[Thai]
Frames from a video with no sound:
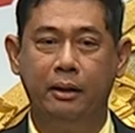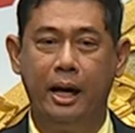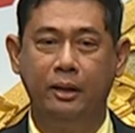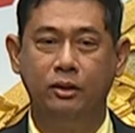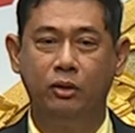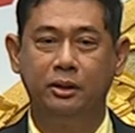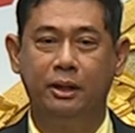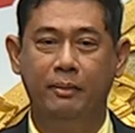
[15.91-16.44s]
นา
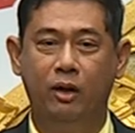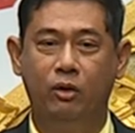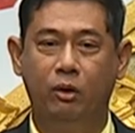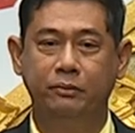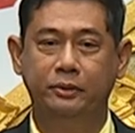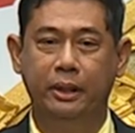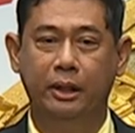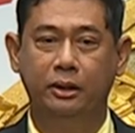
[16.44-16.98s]
ยกสมาค
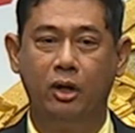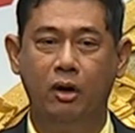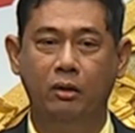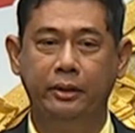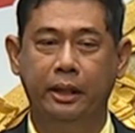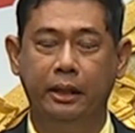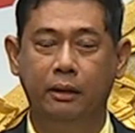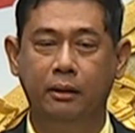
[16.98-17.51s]
มสื่อท้อง
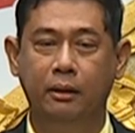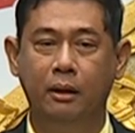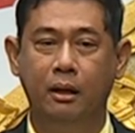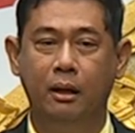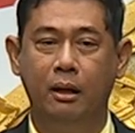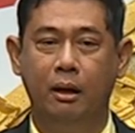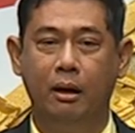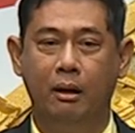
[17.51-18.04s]
ถิ่น
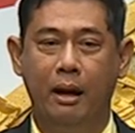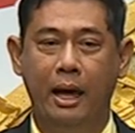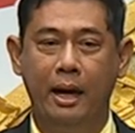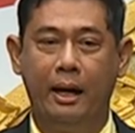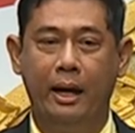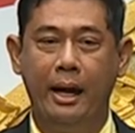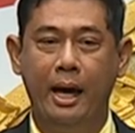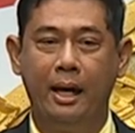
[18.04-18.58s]
และ
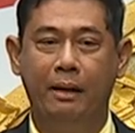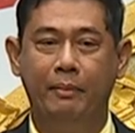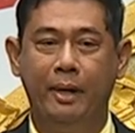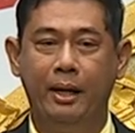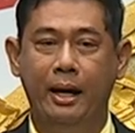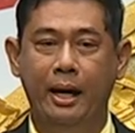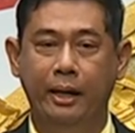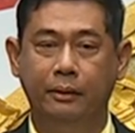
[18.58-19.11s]
คณะกรรม
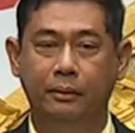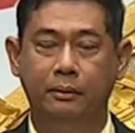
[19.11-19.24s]
การ